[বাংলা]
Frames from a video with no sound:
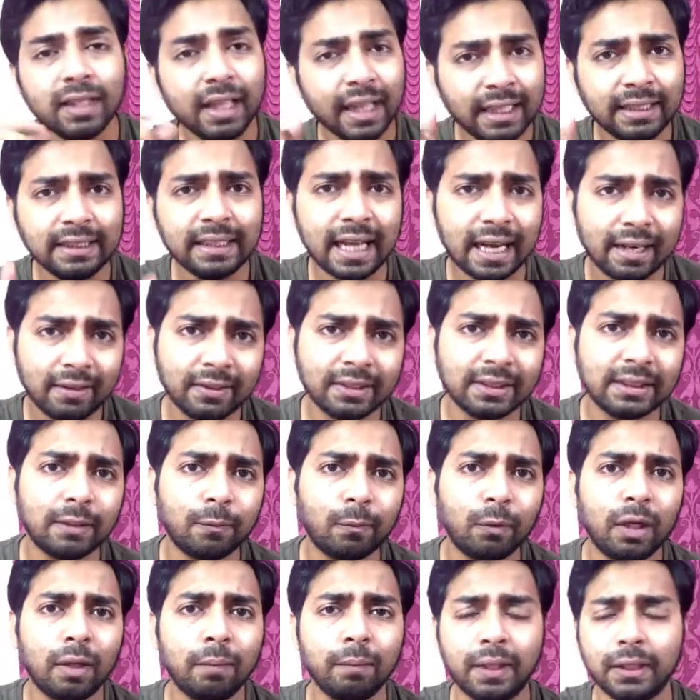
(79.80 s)
এই যে অ্যাড্রেসটা
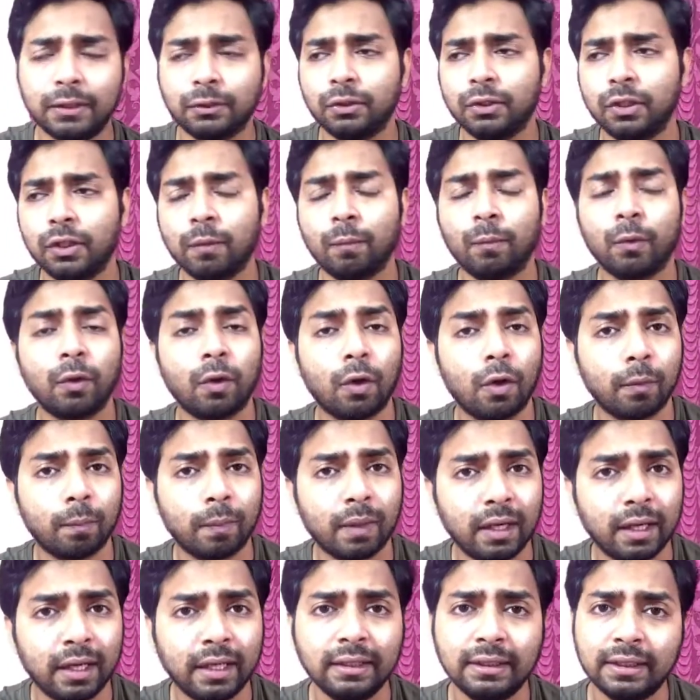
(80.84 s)
বললাম একষট্টি নম্বর
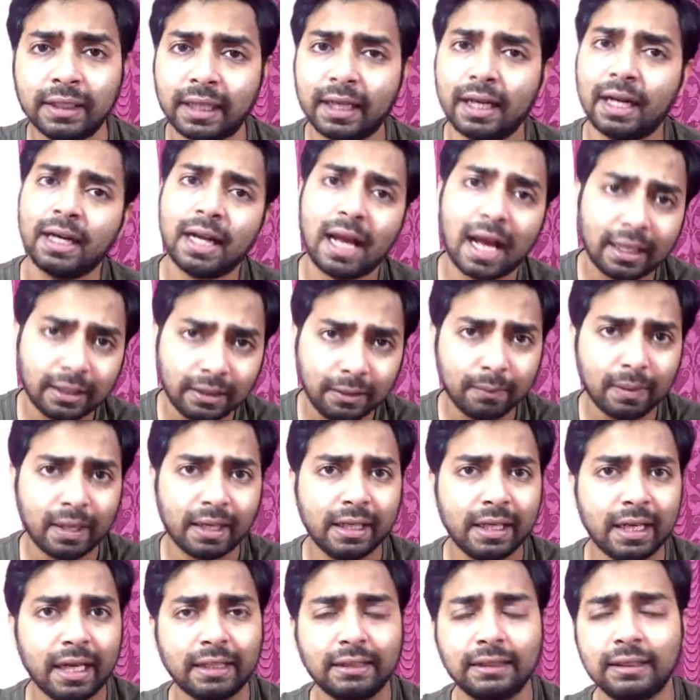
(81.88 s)
গড়পার লেন সেখানে একটা আদি
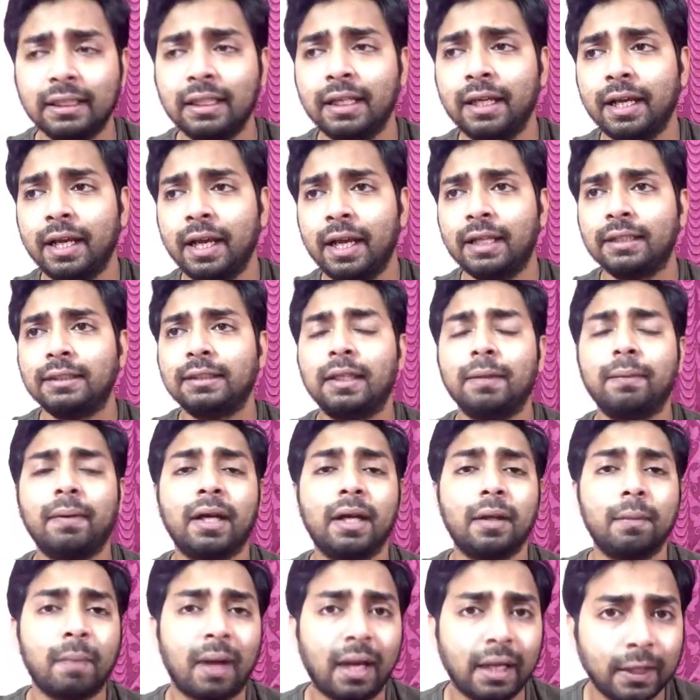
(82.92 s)
বাড়ি আছে যে
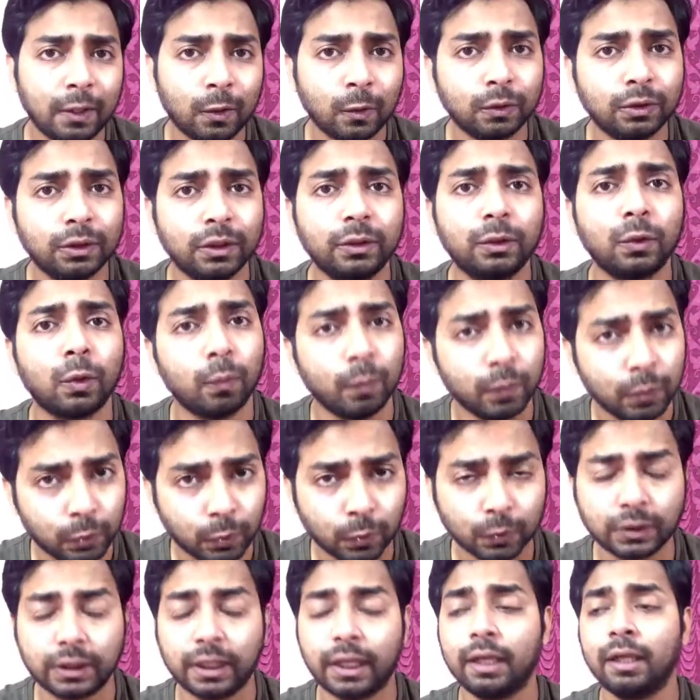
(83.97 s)
বাড়ির মালিক হচ্ছে সৌমিত্র
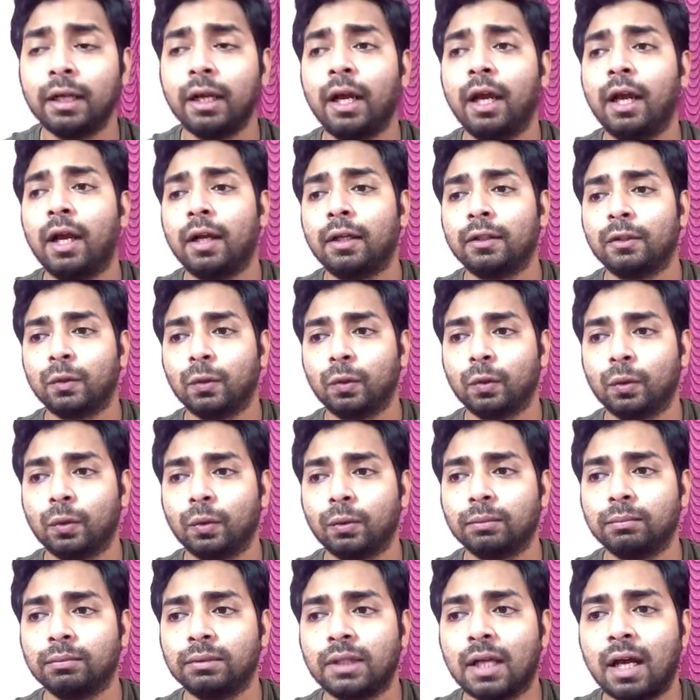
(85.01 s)
স্যার তো
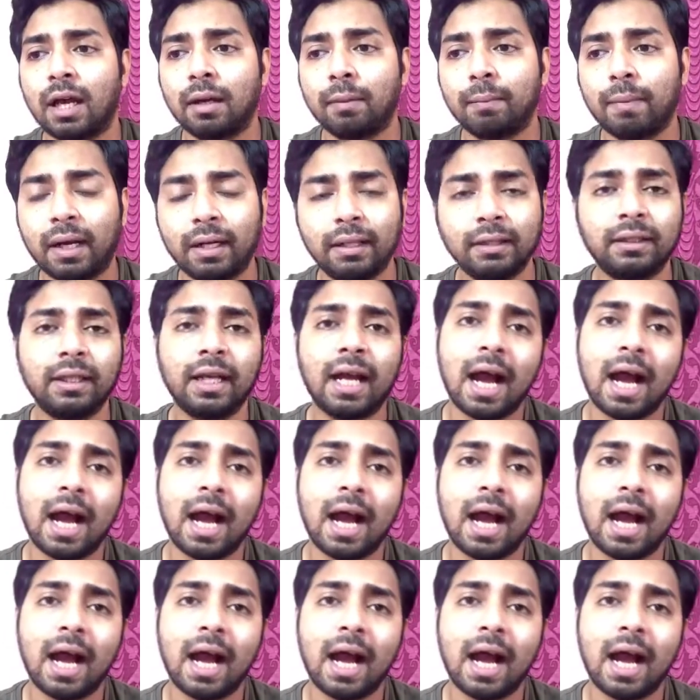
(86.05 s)
তার বাড়িতে